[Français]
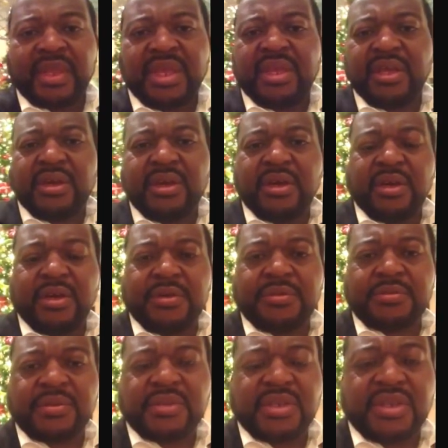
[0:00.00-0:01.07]
Et euh,
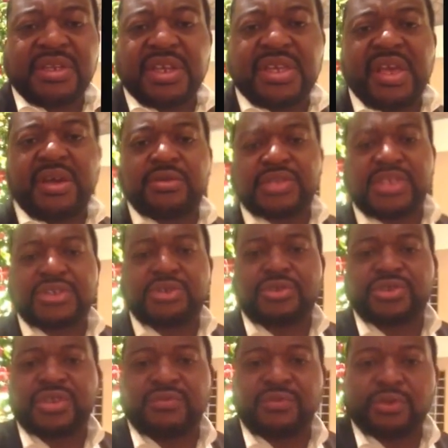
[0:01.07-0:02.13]
les dernières cotations
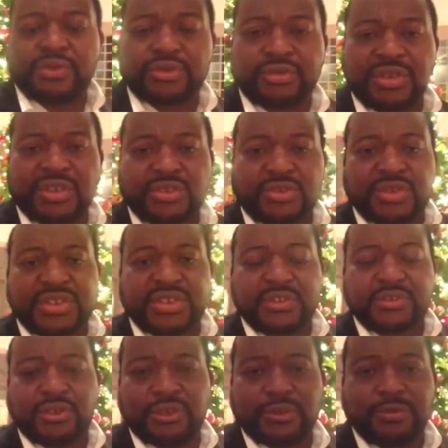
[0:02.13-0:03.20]
que nous avons reçues des sociétés
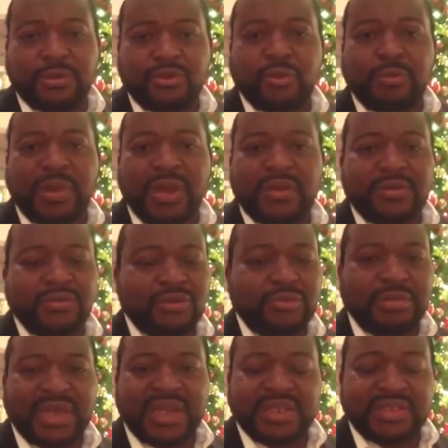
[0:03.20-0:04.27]
de transport nous parlent
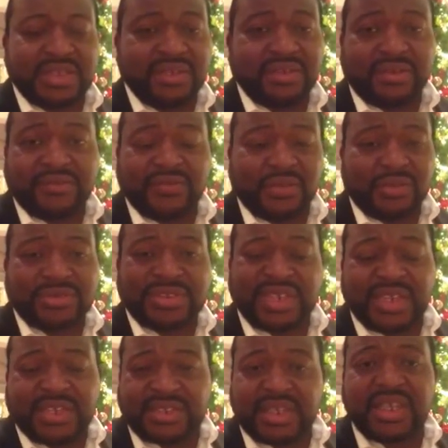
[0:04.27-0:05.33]
d'une bagatelle d'environ
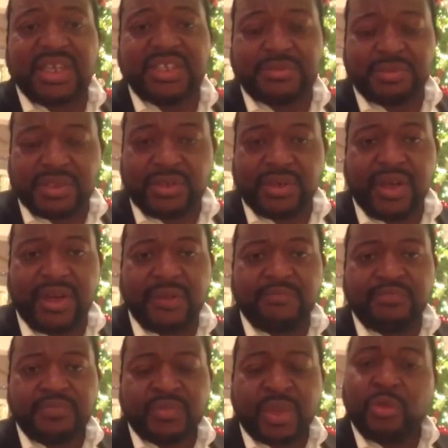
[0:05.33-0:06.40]
13 à 15 000 dollars.
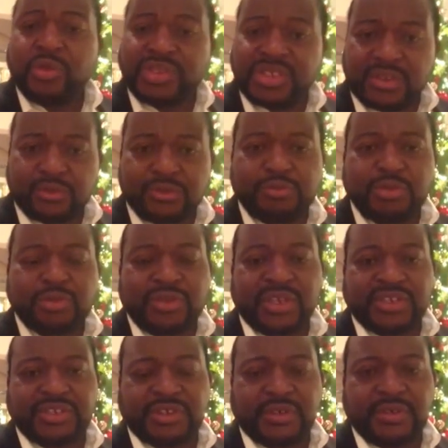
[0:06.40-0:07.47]
Oui, ça coûte beaucoup
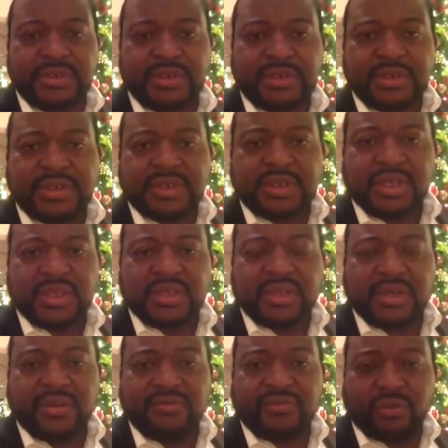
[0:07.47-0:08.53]
d'argent. Et
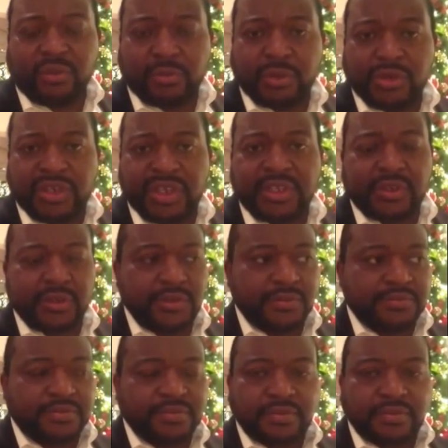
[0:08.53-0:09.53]
euh, vous comprenez que